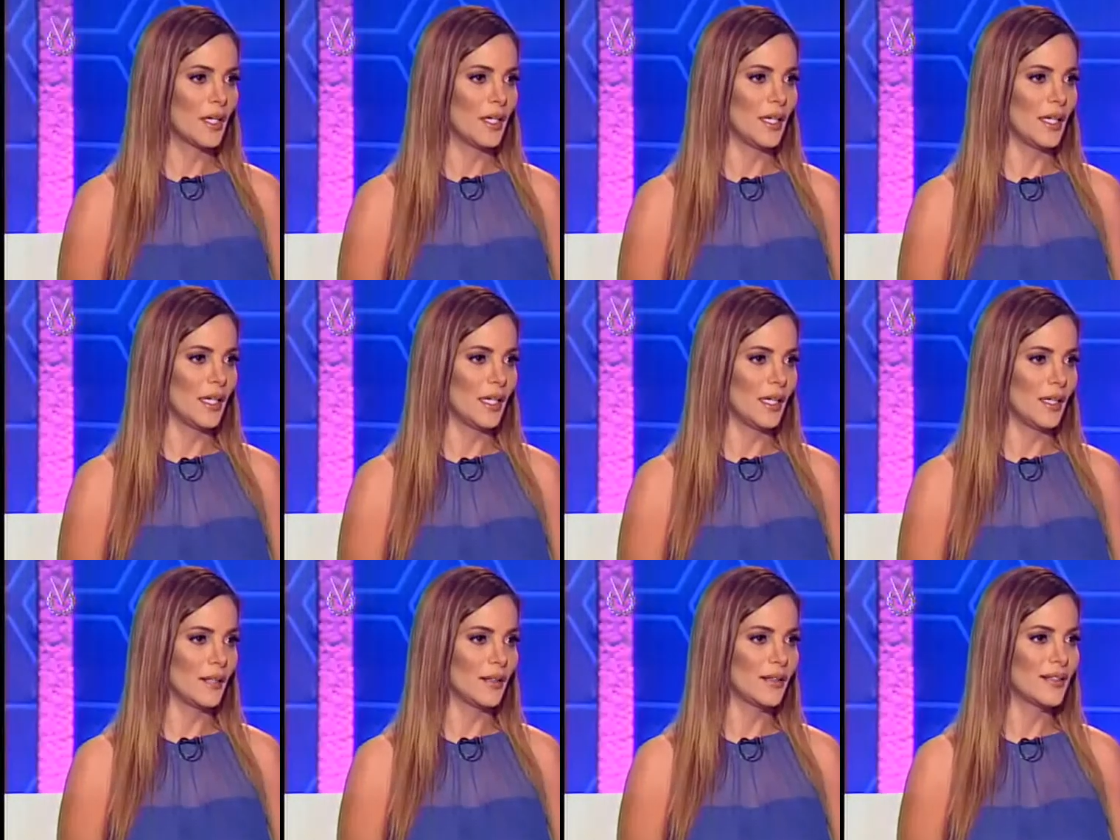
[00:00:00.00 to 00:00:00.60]

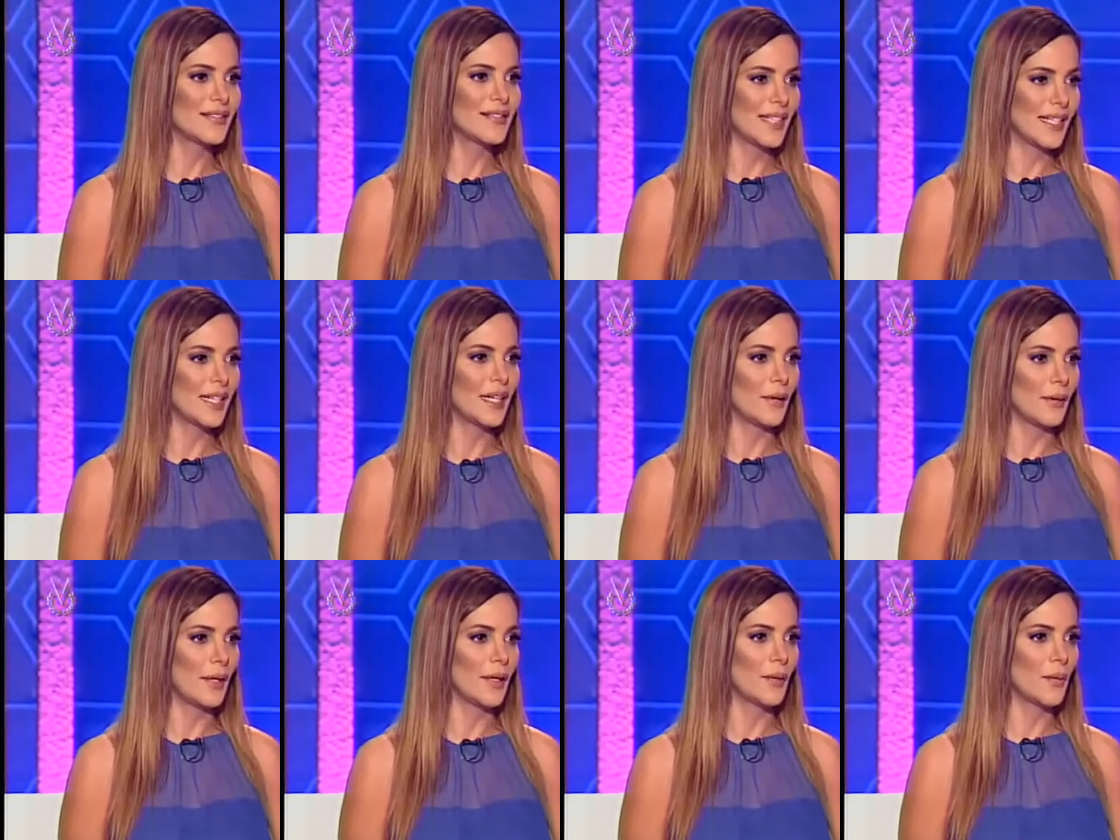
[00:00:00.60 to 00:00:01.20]
Eh, quisiera
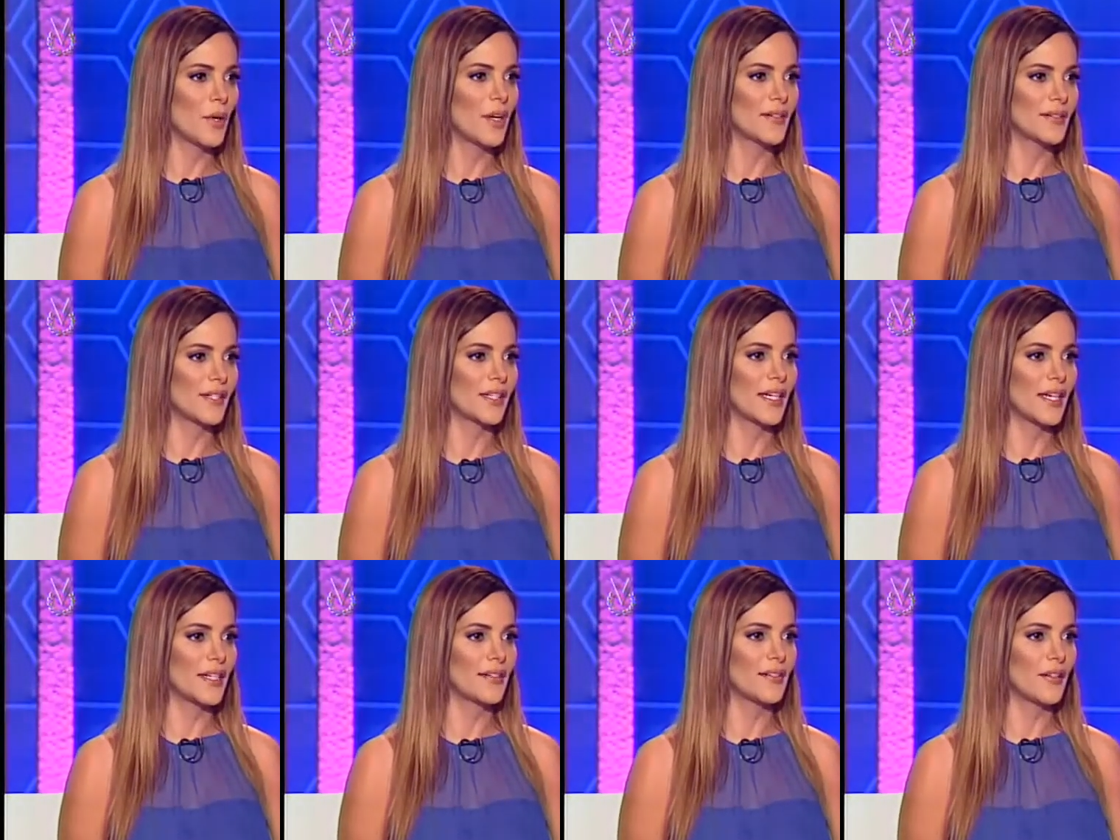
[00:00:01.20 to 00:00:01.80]
que habláramos
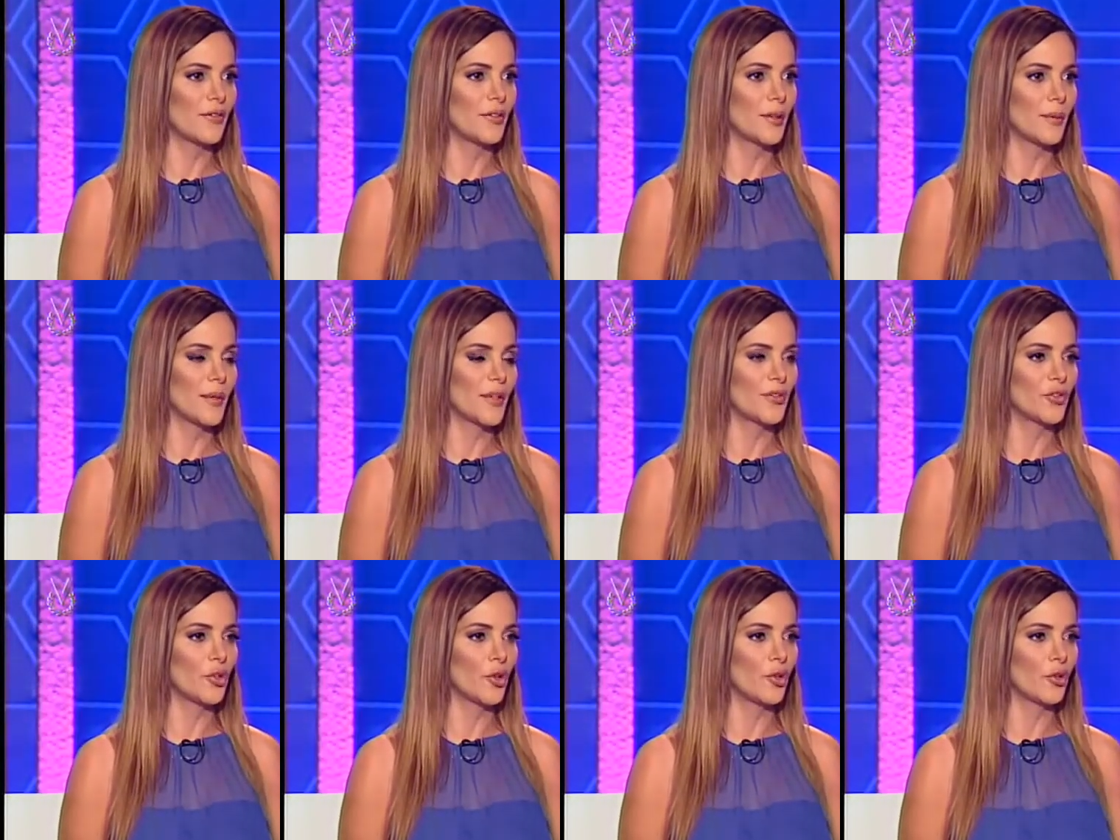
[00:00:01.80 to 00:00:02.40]
acerca de esa
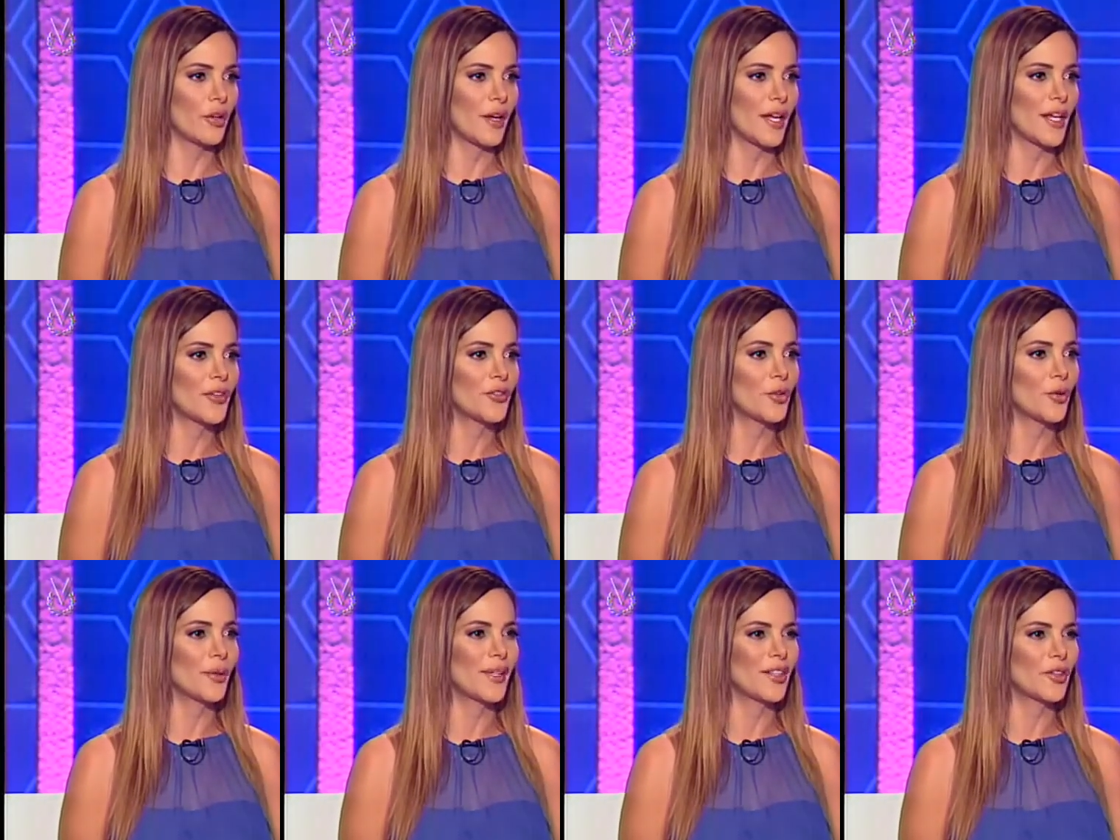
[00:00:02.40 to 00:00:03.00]
afirmación y
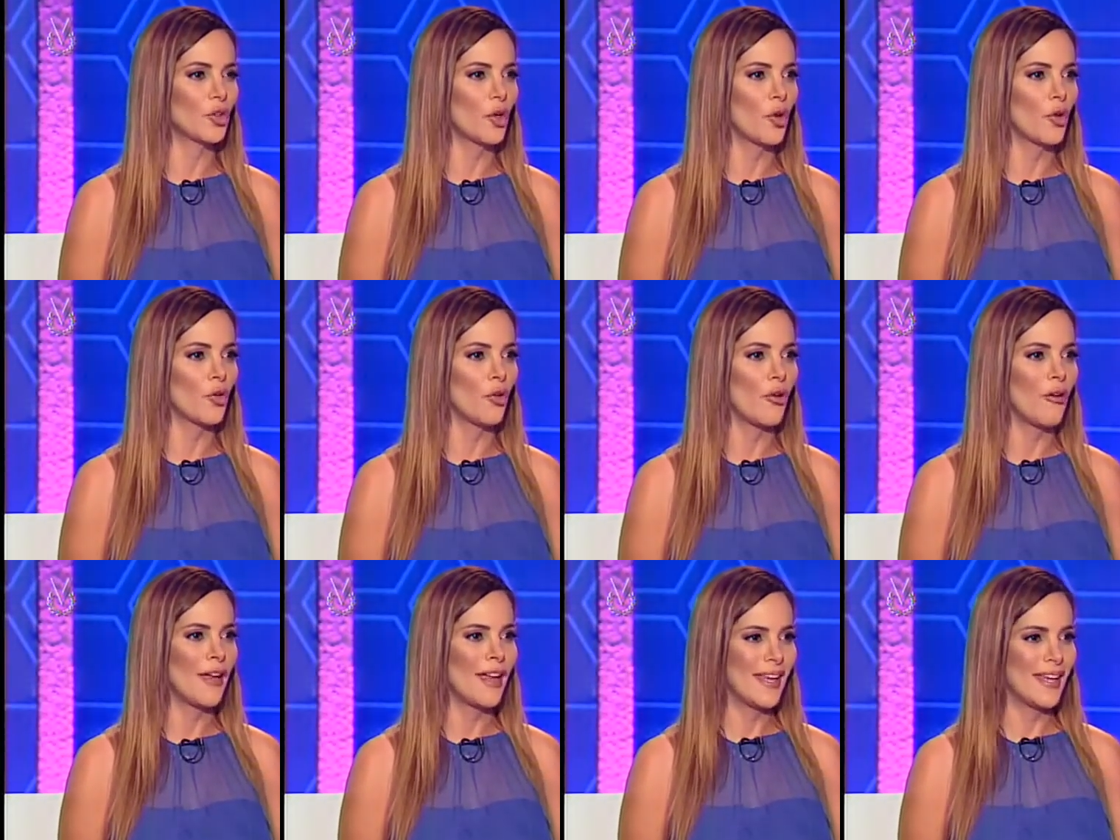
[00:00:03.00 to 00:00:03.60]
sobre
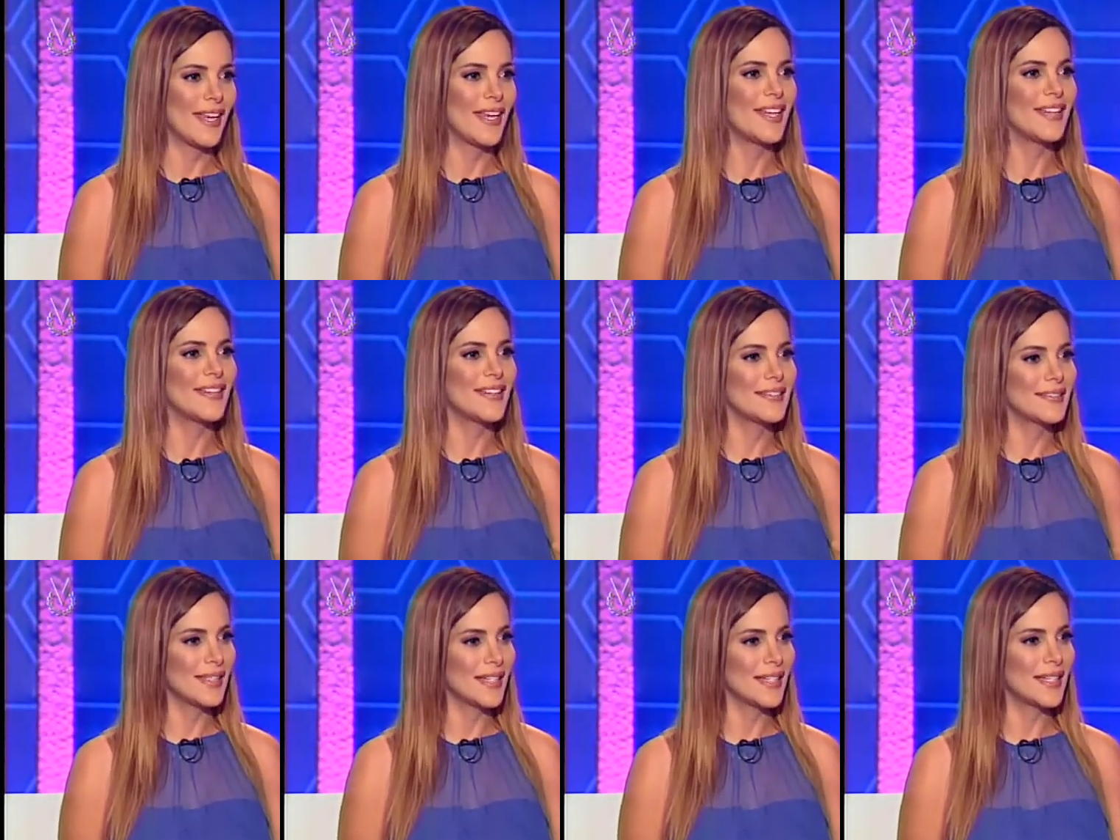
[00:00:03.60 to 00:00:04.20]
todo el
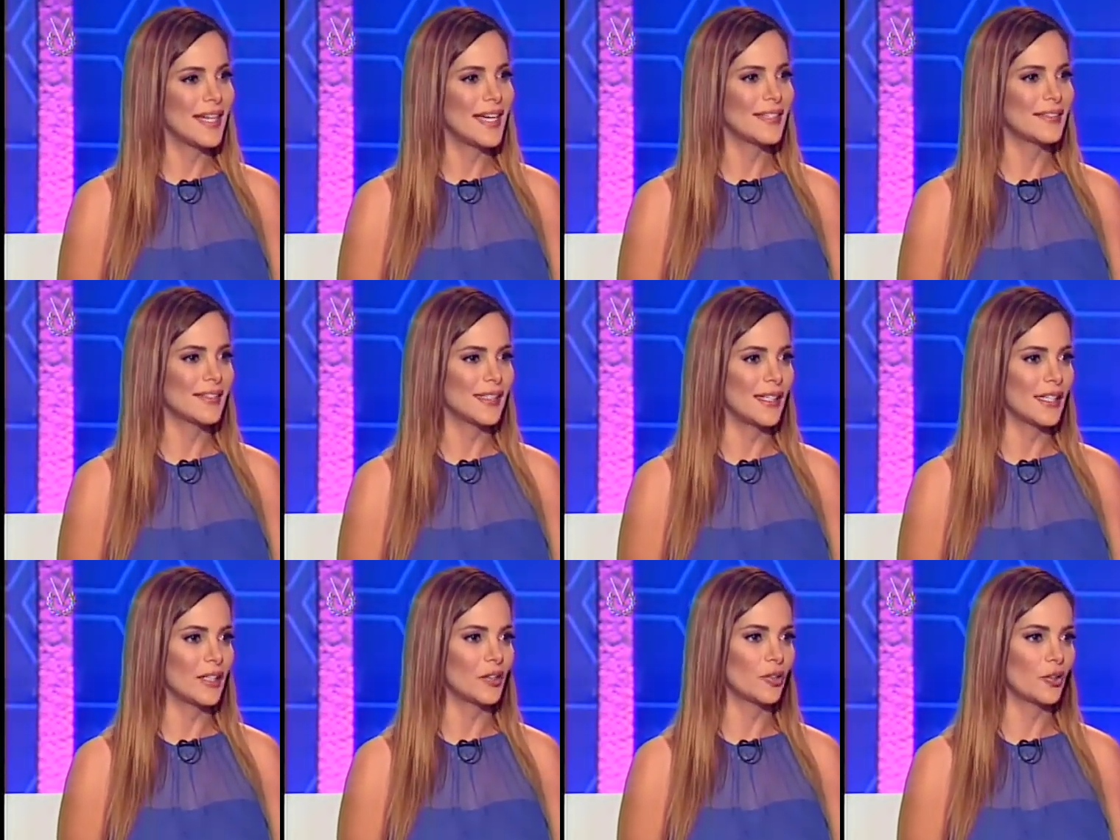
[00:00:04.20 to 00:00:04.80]

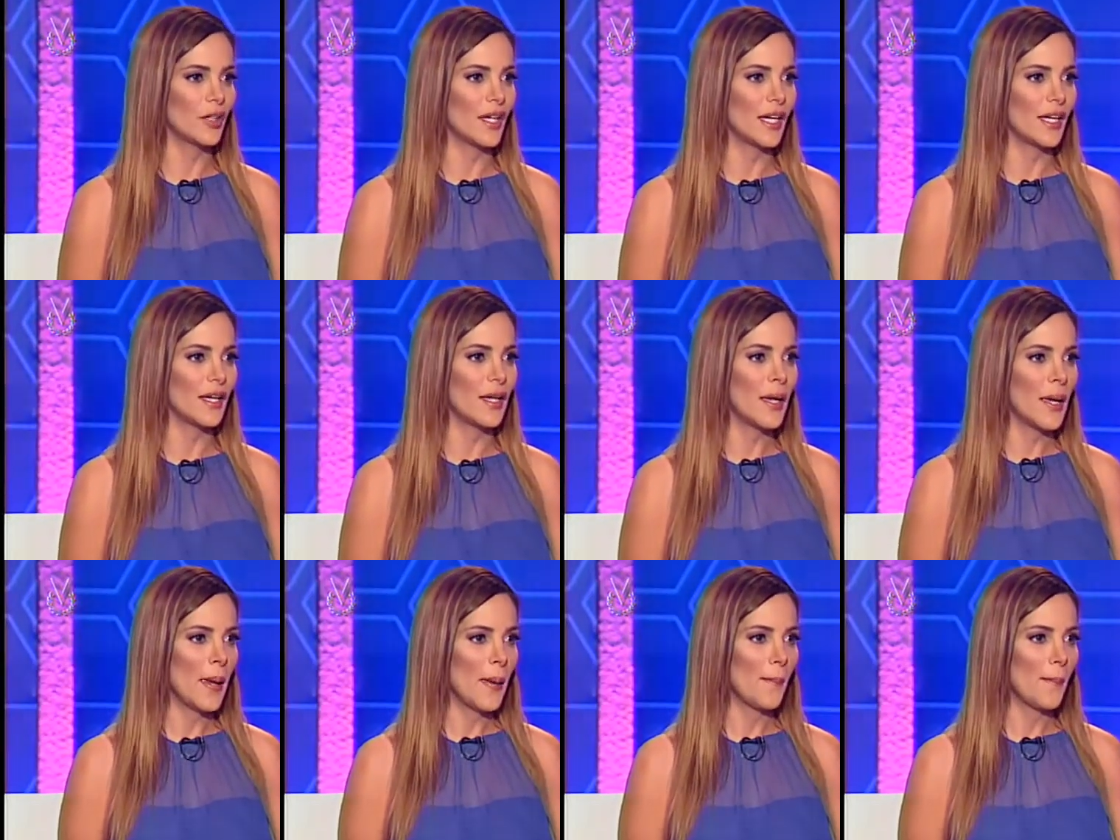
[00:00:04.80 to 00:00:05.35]
desenlace electoral.